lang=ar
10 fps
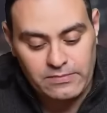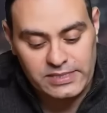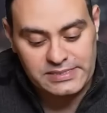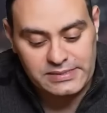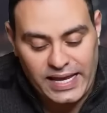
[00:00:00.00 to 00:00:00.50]

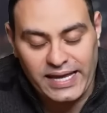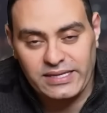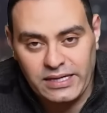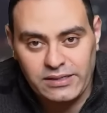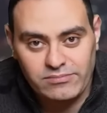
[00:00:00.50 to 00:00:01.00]
بس حد
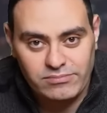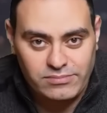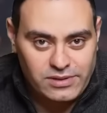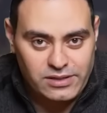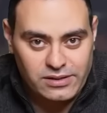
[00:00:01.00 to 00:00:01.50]
هنا
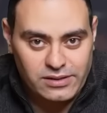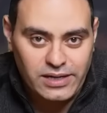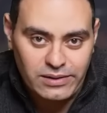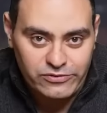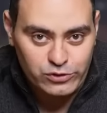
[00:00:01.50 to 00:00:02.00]

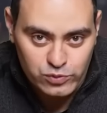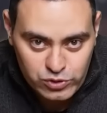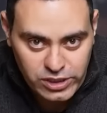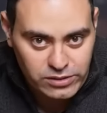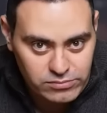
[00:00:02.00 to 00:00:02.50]
كده ما فيهوش
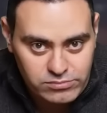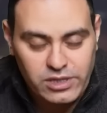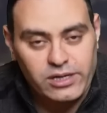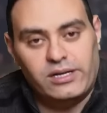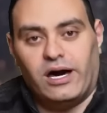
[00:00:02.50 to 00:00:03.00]
مشكله
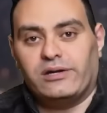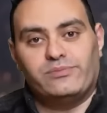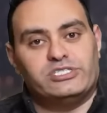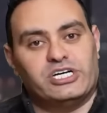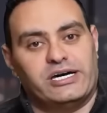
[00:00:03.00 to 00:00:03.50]
آه،
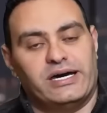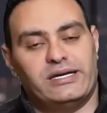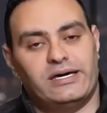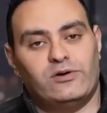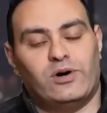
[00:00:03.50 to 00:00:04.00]
الحرب
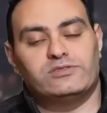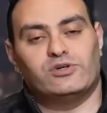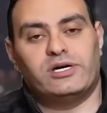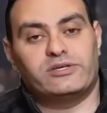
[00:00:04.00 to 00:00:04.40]
شغاله وعاوز اقول